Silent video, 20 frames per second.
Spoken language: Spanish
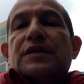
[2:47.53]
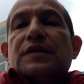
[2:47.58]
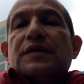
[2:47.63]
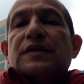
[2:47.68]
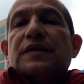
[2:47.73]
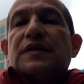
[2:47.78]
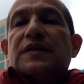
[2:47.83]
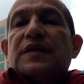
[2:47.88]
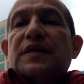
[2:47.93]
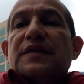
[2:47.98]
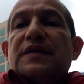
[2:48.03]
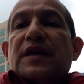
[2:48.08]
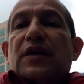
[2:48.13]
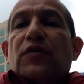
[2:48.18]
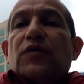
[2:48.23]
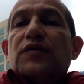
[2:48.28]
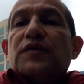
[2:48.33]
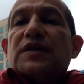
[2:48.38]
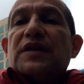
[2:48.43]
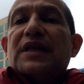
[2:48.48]
Si se
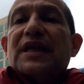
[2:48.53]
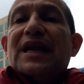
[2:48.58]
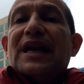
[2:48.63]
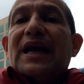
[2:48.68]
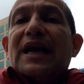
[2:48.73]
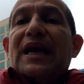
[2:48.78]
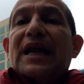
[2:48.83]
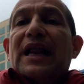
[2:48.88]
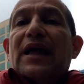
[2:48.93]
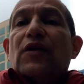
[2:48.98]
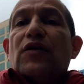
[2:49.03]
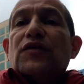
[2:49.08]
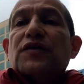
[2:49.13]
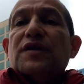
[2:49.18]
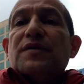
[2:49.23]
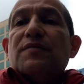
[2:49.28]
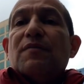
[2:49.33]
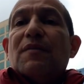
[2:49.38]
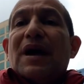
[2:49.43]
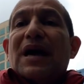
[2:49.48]
considera que la
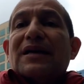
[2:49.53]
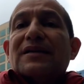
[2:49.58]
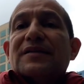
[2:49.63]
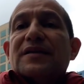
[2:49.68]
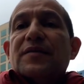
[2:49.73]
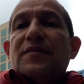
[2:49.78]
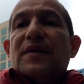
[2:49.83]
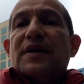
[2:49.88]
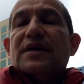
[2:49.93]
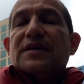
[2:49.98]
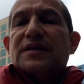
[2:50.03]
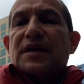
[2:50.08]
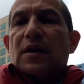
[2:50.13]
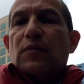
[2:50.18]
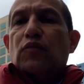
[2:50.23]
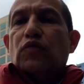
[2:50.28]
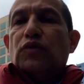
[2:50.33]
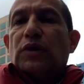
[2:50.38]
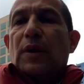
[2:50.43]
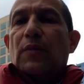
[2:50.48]
dosis máxima de
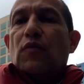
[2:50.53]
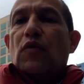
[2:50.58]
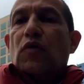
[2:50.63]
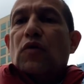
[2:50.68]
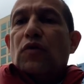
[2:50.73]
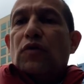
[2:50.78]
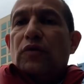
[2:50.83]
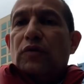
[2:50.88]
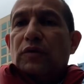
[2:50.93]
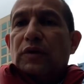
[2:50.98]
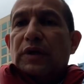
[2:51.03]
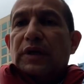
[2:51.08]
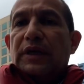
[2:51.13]
salbutamol